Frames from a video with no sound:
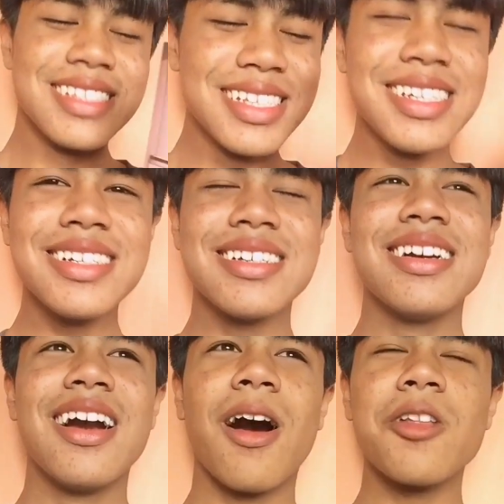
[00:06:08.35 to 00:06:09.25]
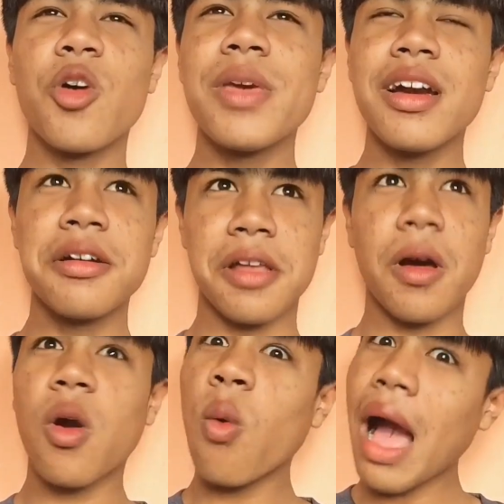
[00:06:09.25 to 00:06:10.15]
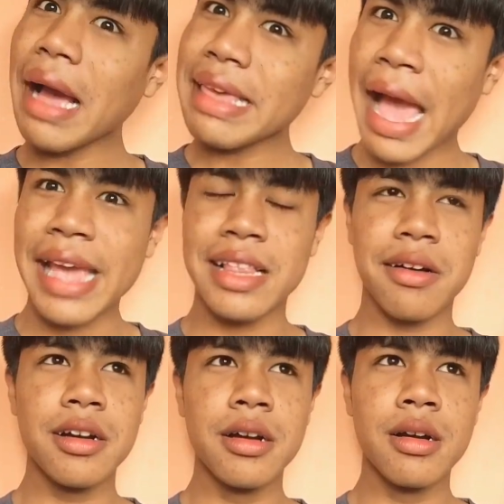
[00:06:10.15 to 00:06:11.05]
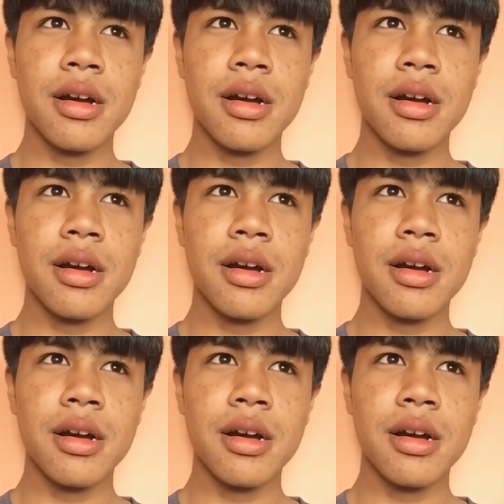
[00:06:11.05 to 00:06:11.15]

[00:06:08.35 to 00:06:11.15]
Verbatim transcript: ซึ่งคอนโดพี่เอิงเนี่ยก็กว้างใหญ่แล้วคือ